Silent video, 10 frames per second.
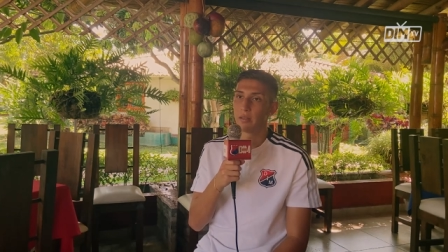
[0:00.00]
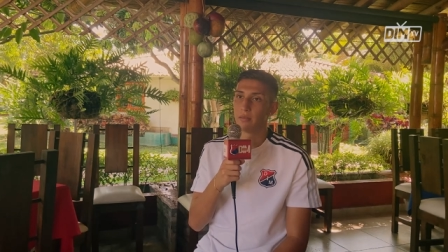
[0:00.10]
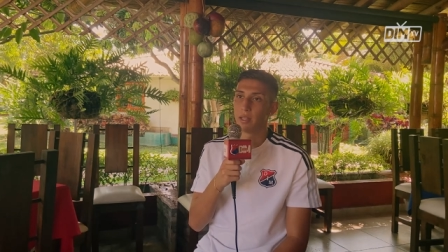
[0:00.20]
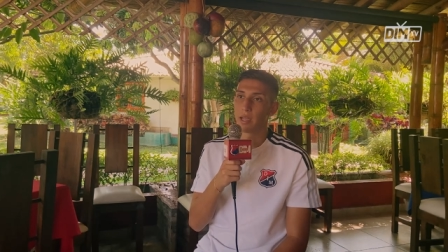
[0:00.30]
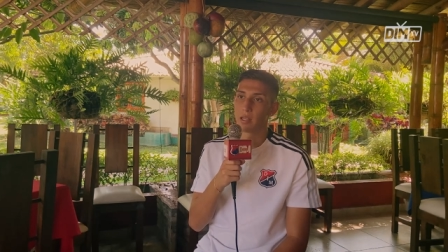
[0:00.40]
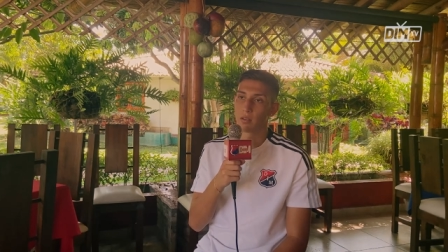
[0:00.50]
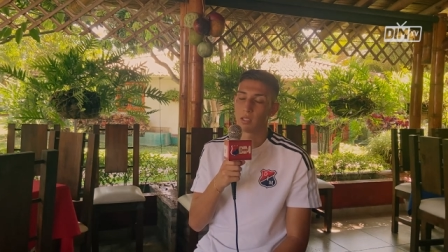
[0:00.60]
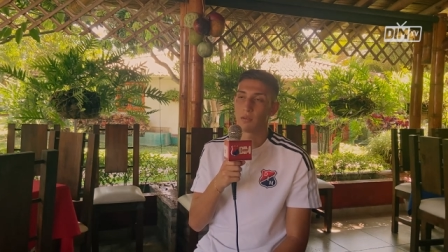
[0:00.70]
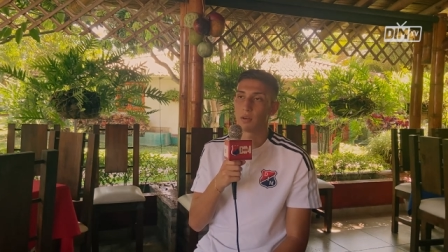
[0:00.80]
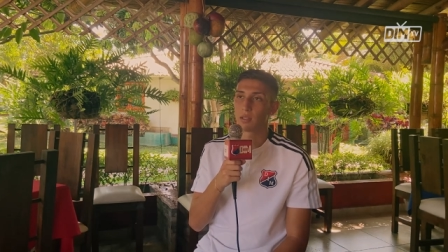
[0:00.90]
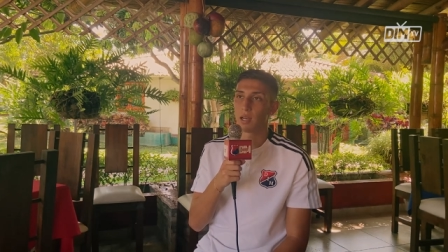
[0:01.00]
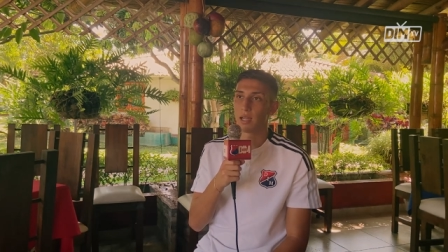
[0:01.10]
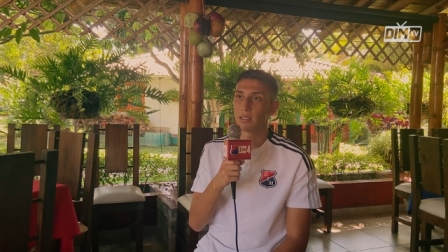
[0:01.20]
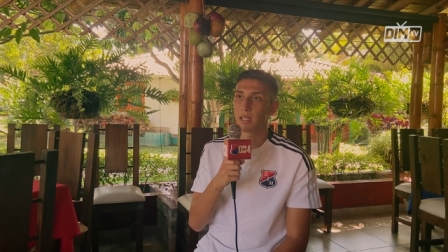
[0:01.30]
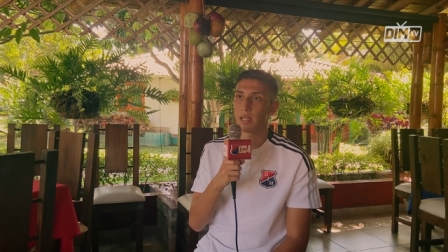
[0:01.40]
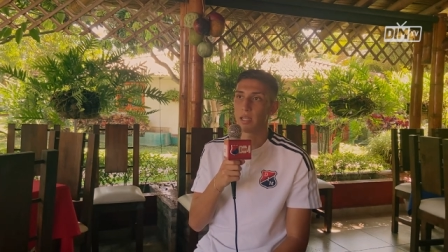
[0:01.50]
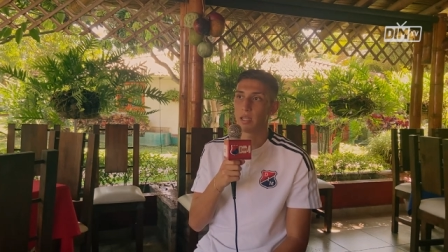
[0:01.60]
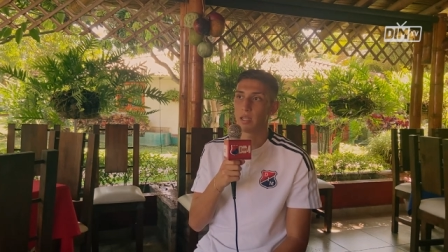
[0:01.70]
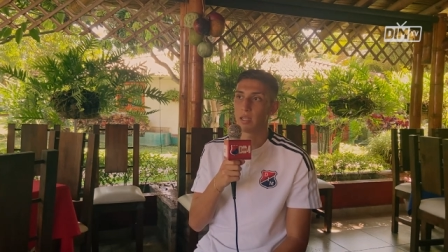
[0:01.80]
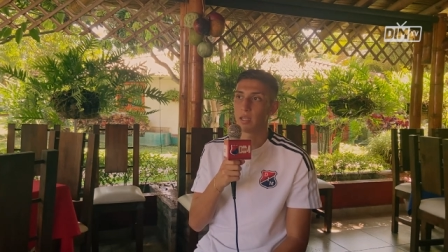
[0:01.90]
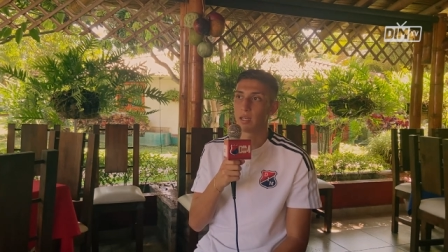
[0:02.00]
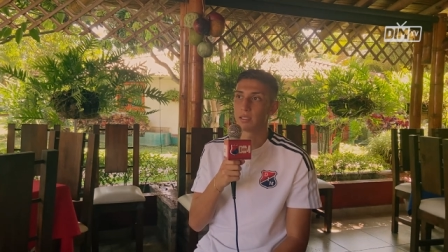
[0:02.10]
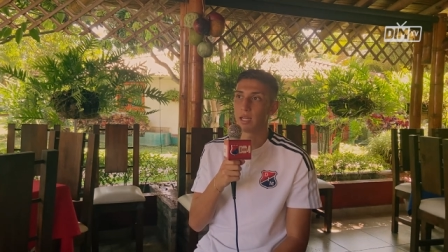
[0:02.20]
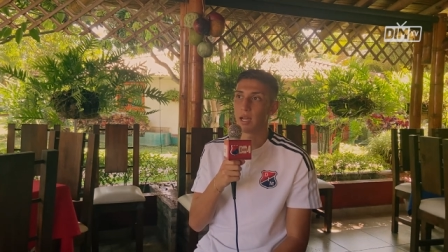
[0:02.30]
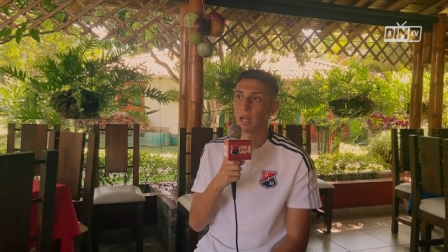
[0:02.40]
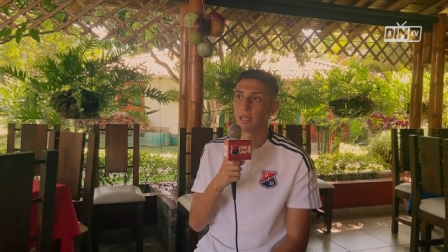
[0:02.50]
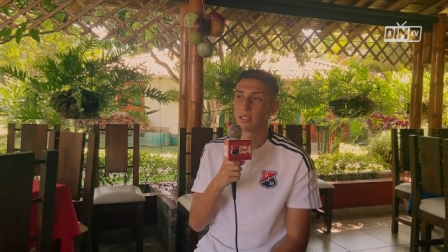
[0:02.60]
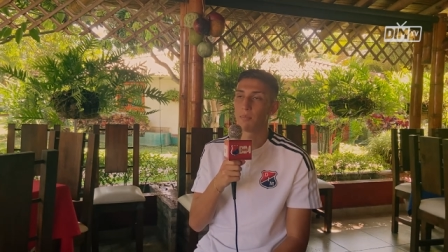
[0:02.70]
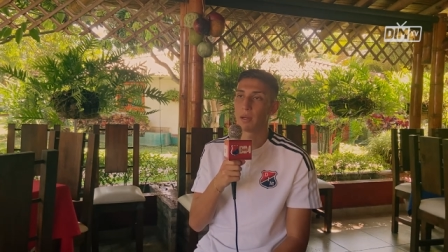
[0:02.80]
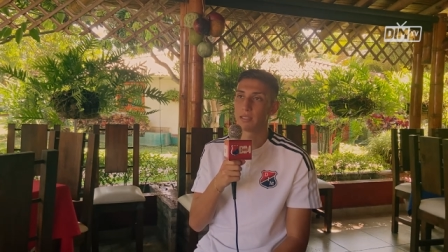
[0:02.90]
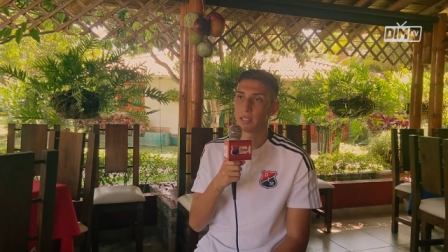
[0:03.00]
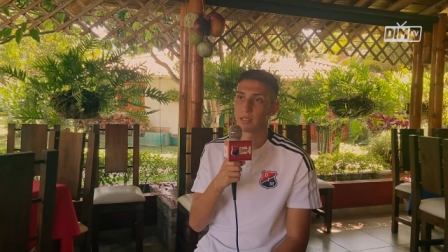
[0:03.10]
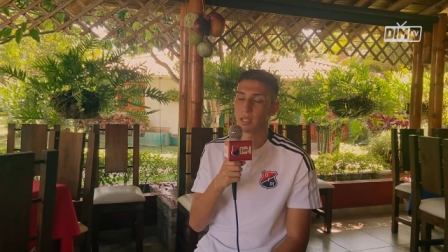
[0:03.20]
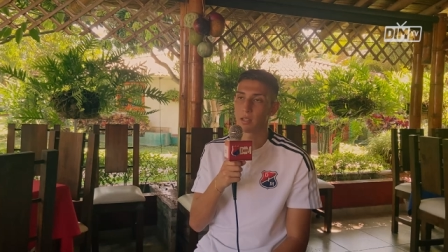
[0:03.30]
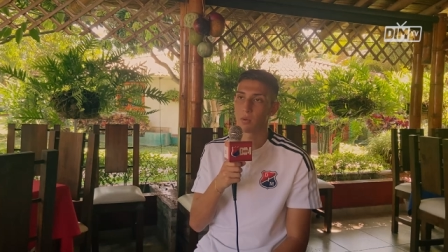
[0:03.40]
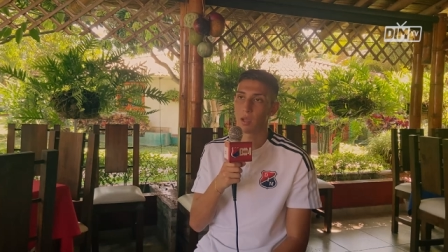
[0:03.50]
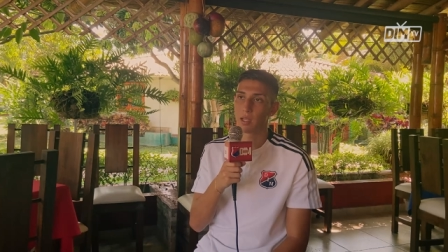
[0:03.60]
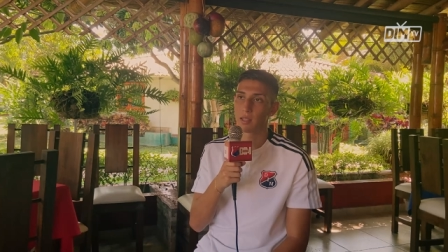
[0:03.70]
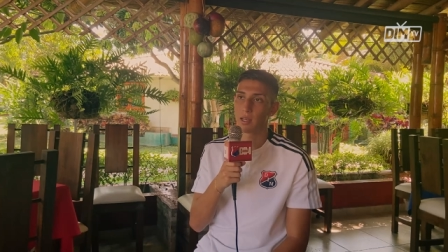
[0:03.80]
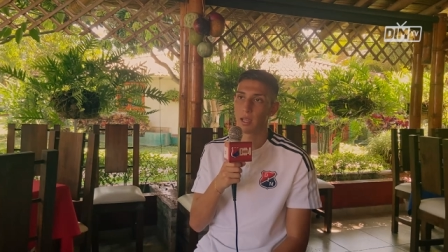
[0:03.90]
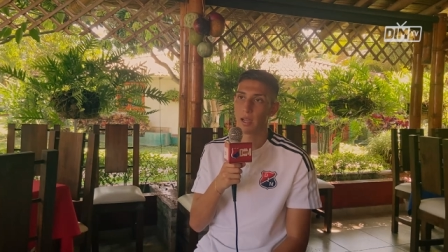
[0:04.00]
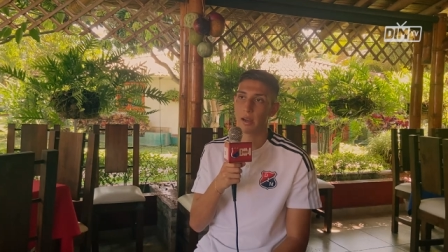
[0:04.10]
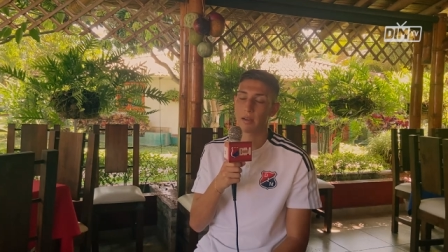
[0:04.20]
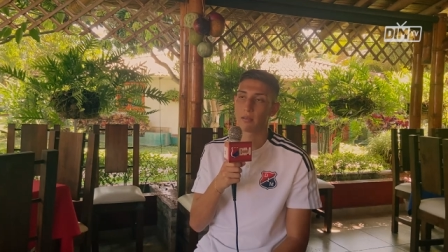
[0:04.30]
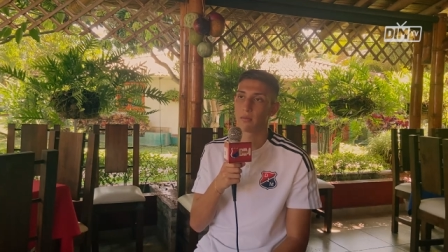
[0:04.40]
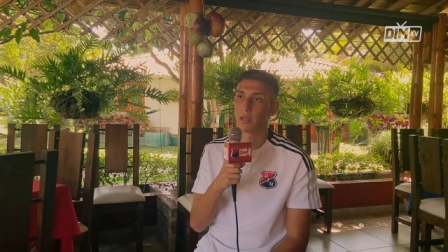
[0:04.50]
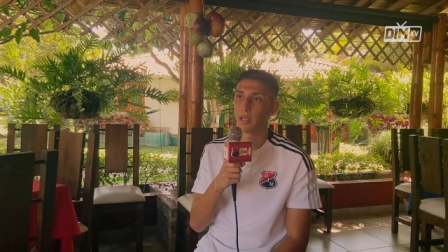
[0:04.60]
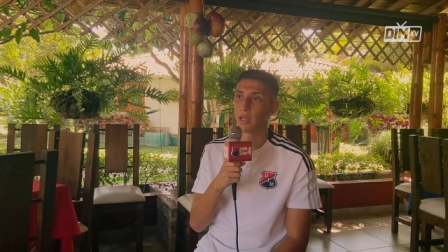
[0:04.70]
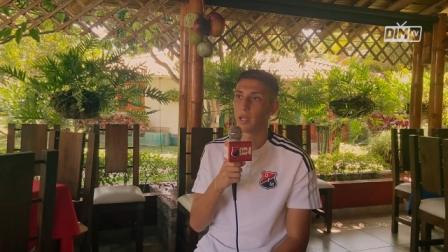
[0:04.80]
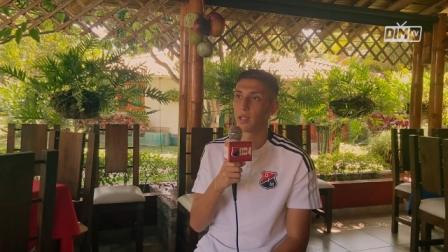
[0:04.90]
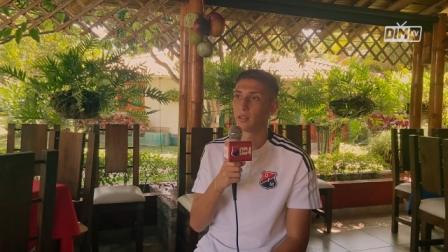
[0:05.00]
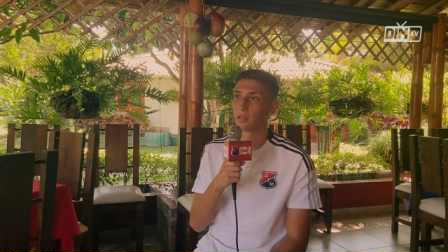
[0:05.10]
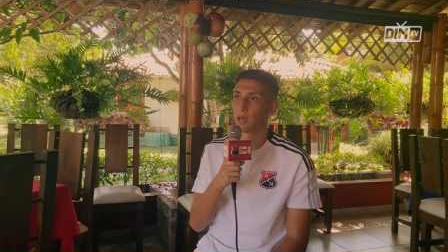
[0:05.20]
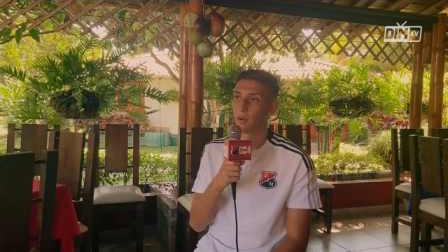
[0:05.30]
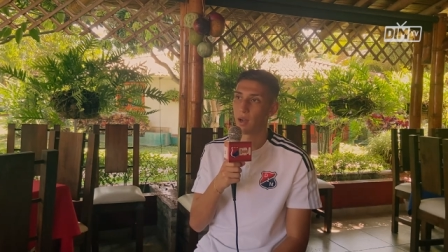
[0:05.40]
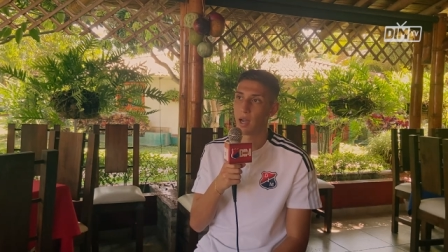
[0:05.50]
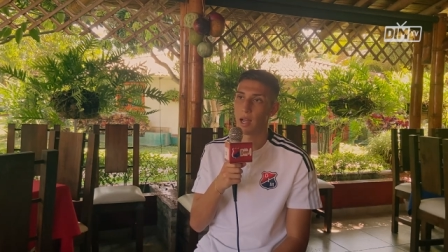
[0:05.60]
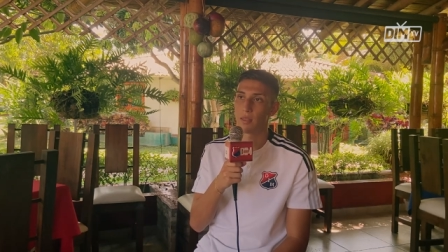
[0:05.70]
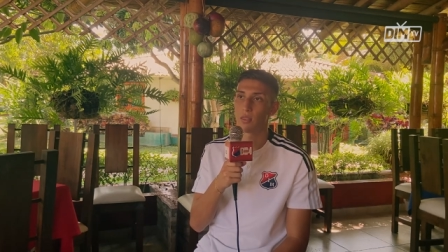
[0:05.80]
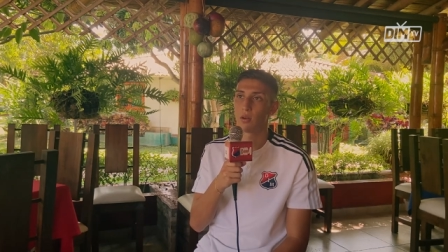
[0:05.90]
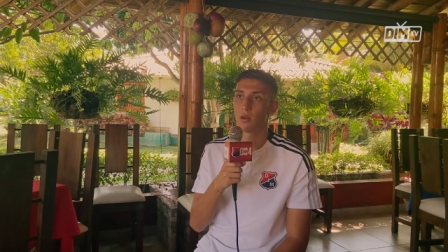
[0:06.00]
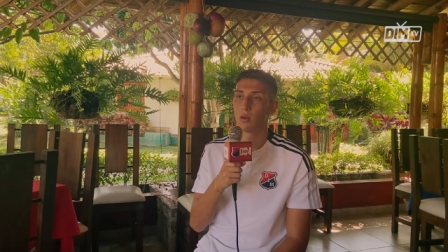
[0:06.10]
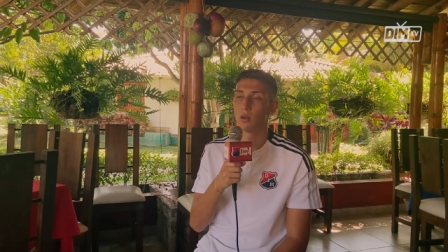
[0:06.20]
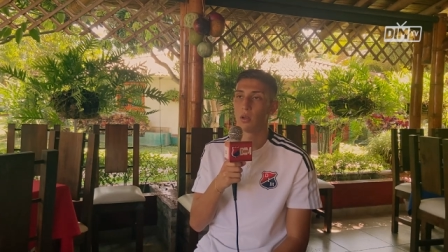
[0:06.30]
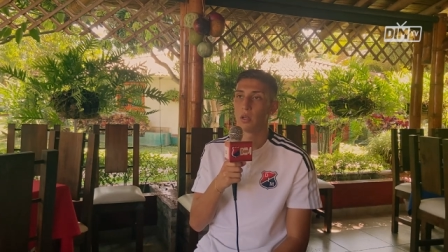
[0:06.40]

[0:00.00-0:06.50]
de que toda esa fortaleza y, esa, esa, paciencia que tuve que tener eh, trabajando,